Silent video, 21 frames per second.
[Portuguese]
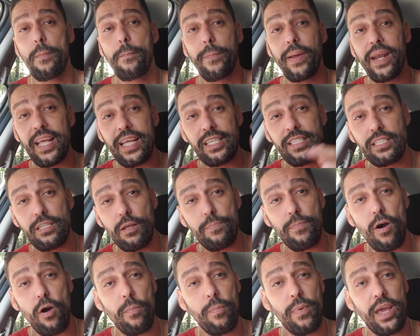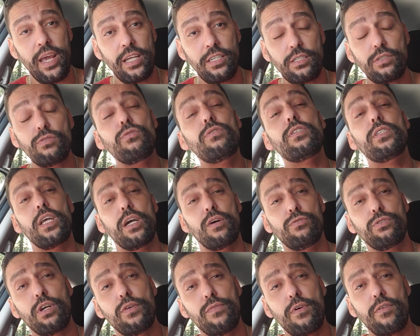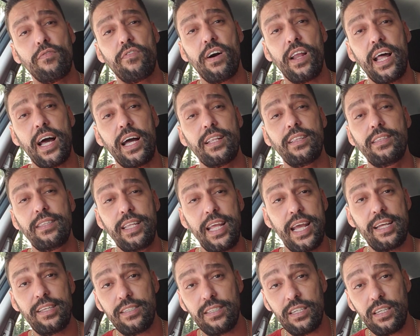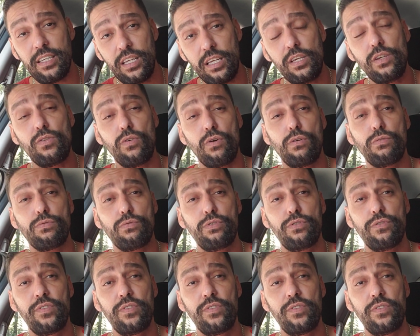principalmente dos erros que eu vou falar nesse e em outros